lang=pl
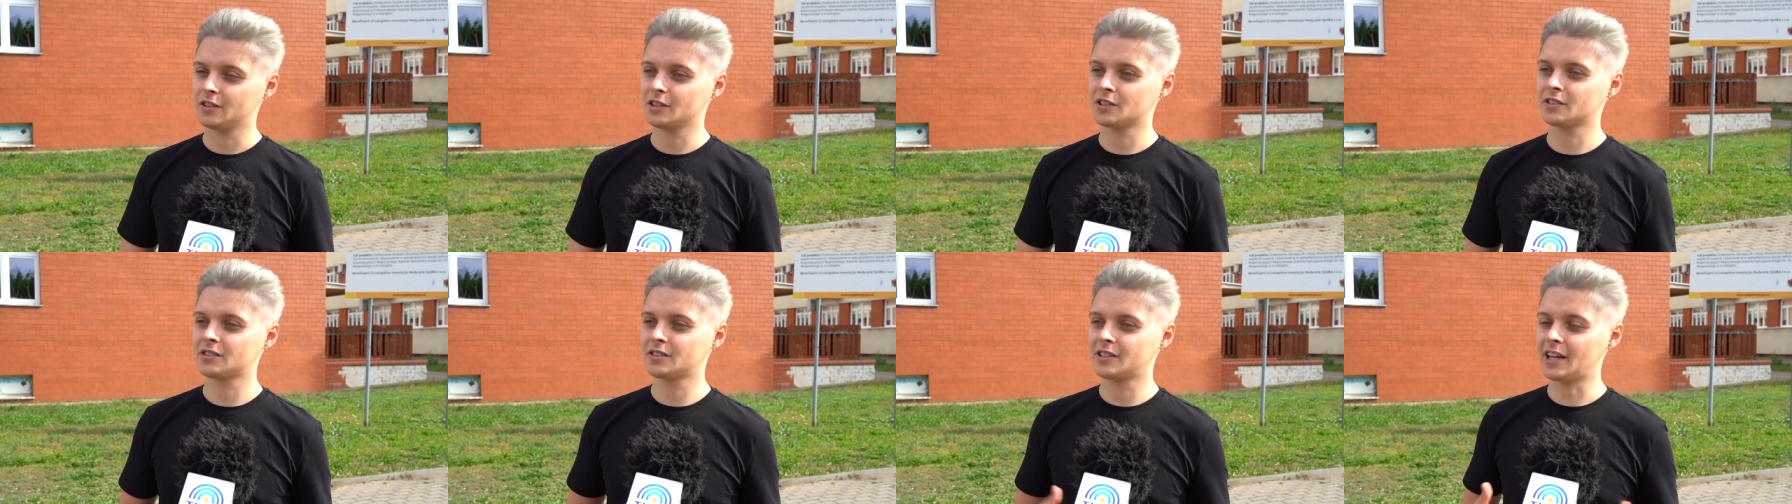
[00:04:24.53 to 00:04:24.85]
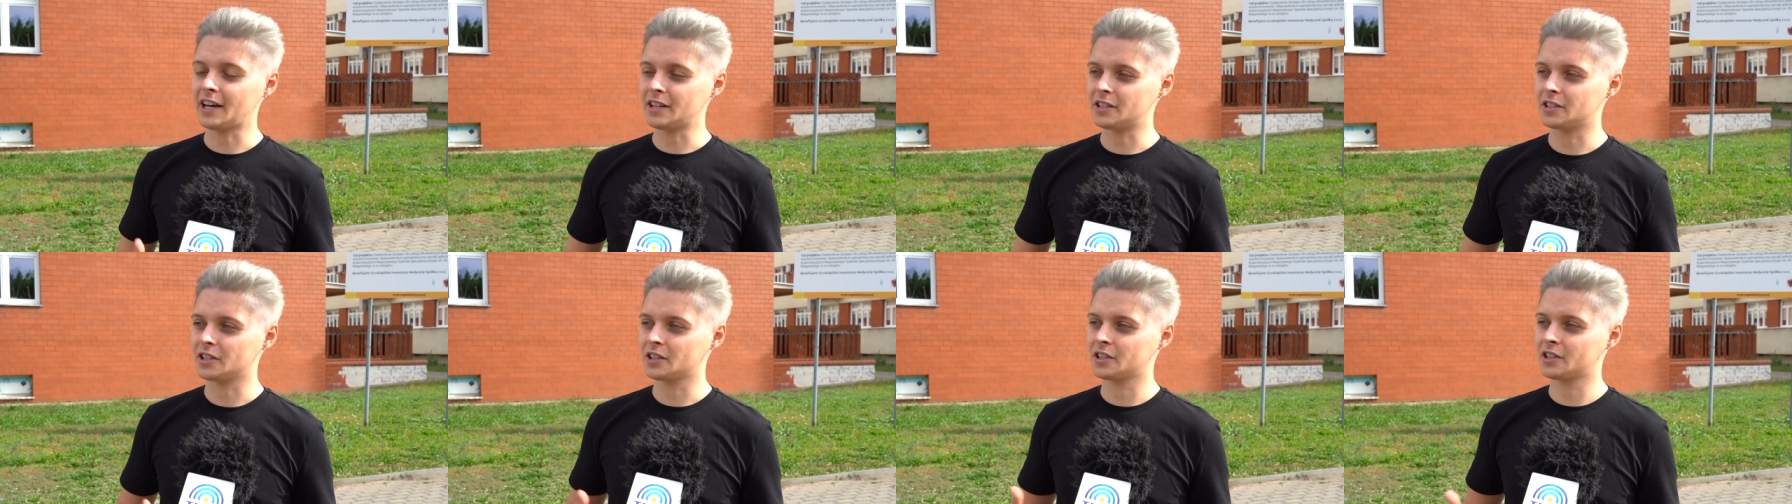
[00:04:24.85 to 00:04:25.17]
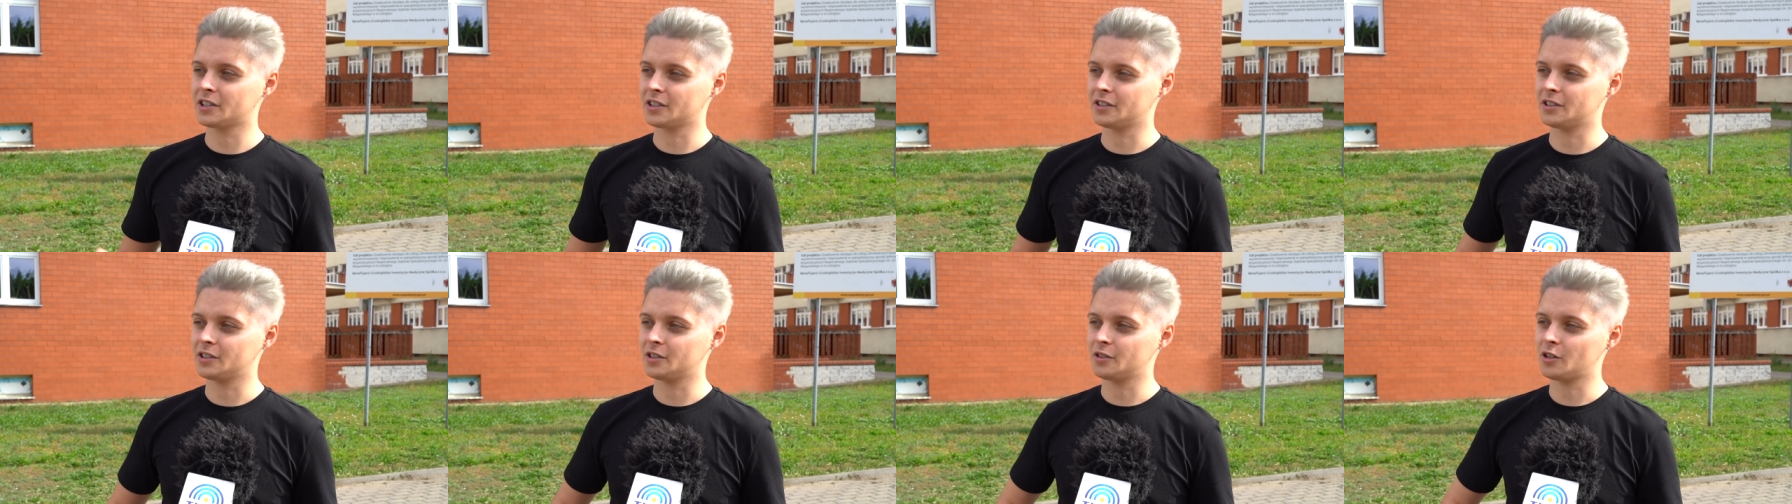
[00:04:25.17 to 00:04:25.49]
z
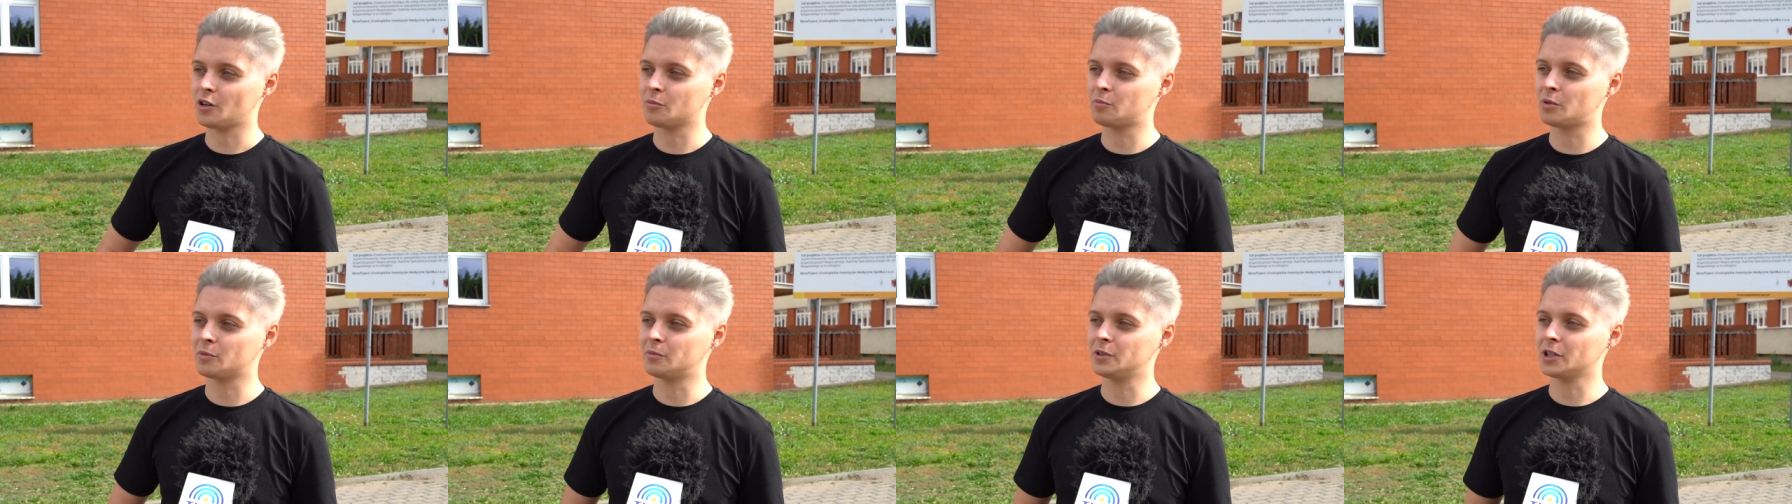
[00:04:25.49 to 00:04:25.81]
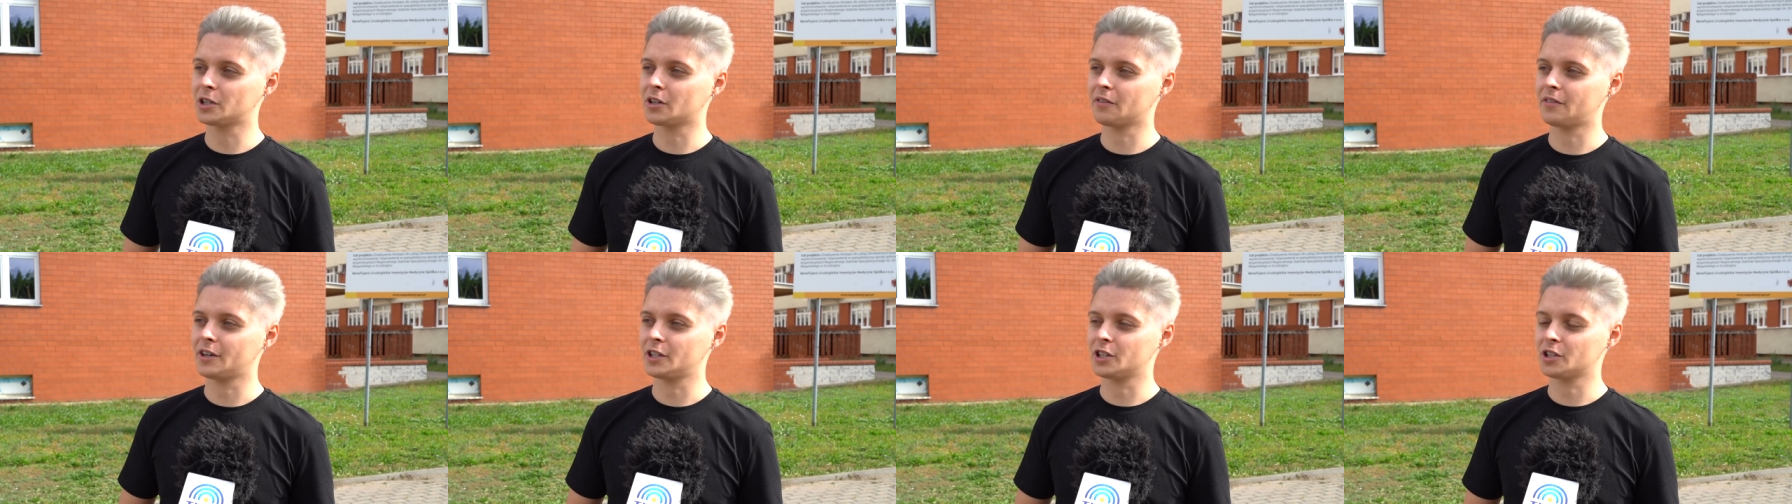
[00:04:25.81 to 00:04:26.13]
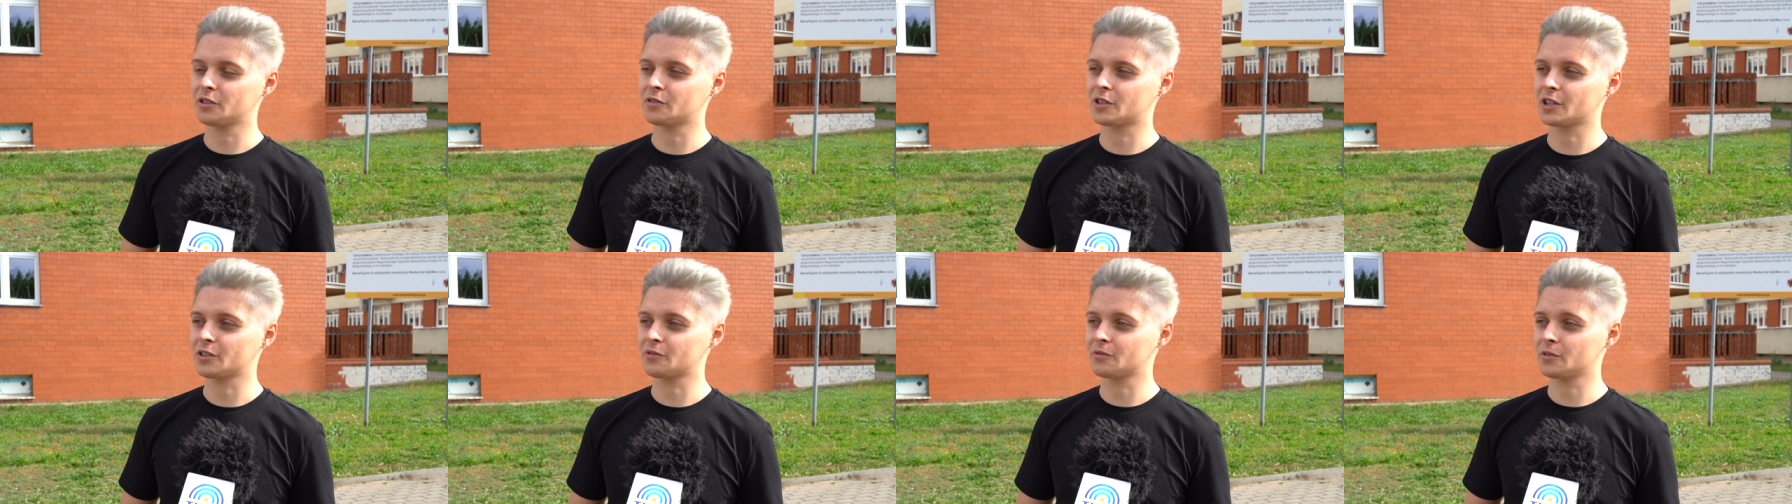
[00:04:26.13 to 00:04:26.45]
danych e,
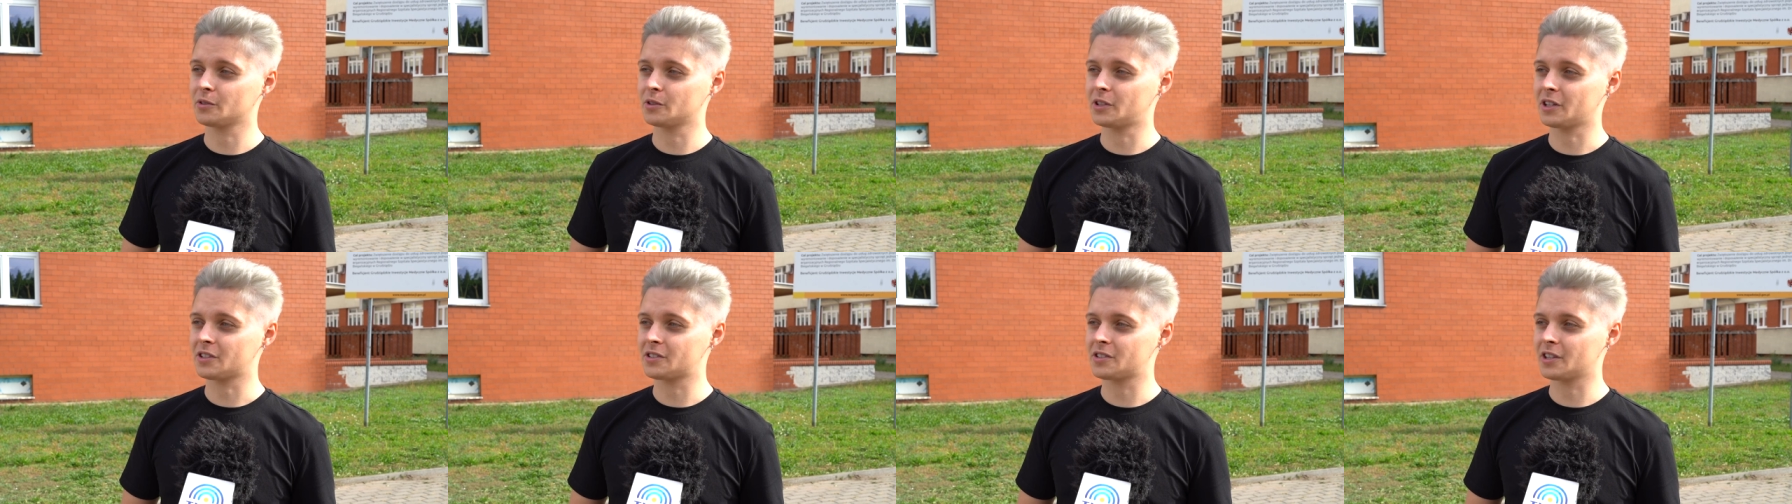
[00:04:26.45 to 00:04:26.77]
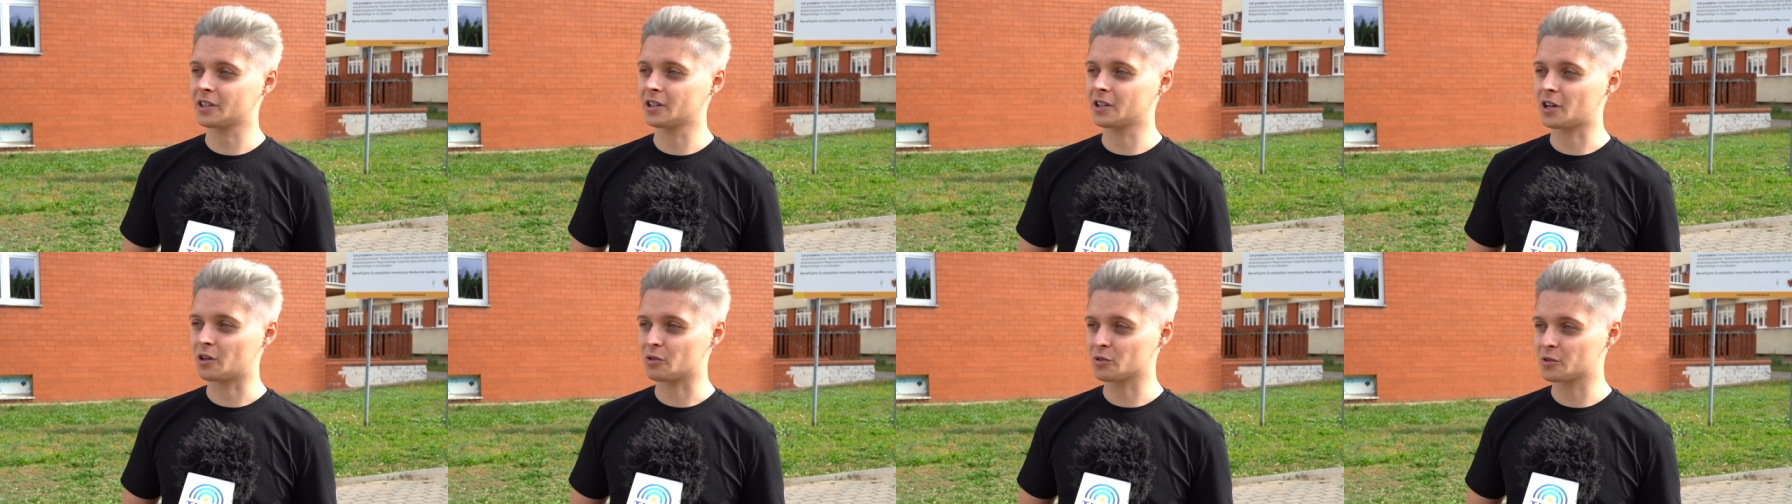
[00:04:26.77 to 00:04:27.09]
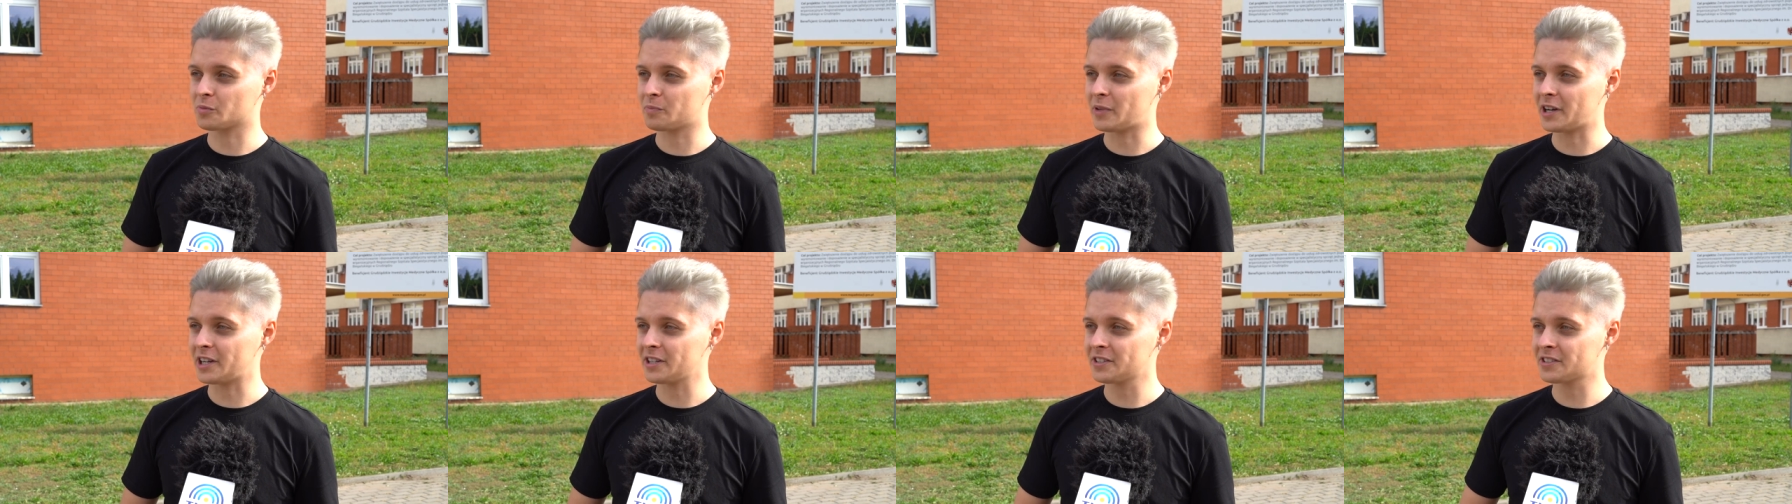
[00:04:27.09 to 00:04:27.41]
opublikowanych przez Fundację Grow
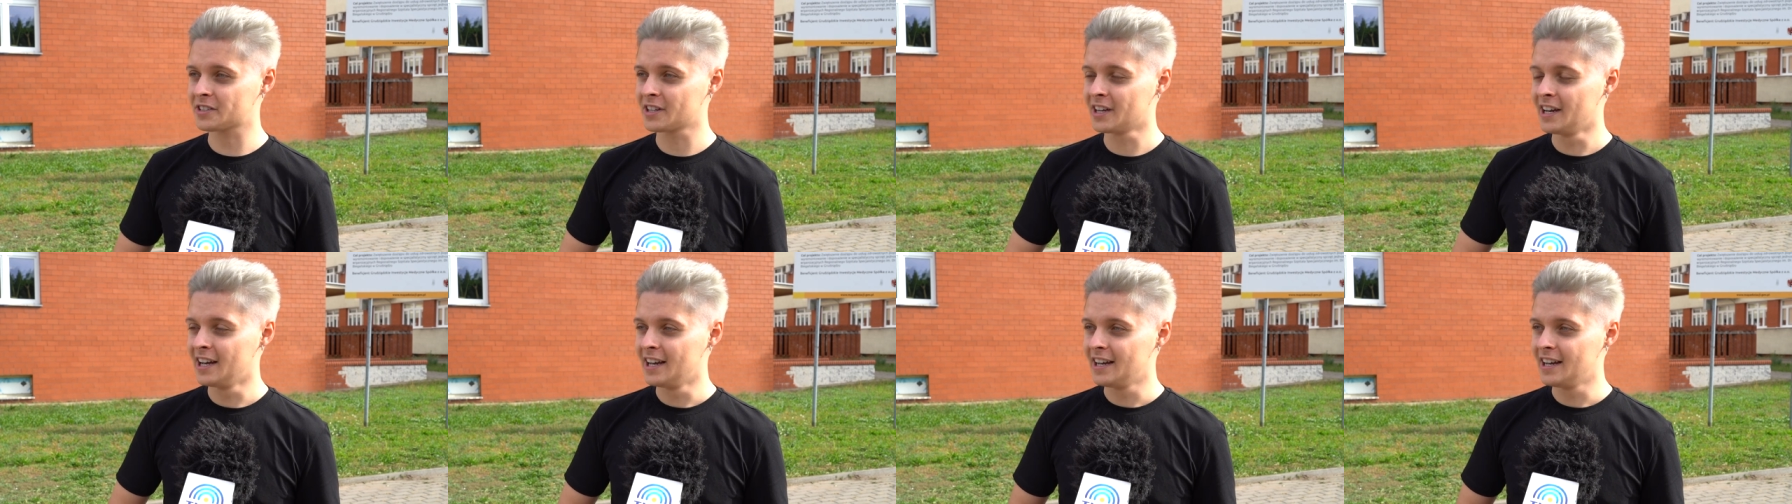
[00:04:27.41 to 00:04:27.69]
Space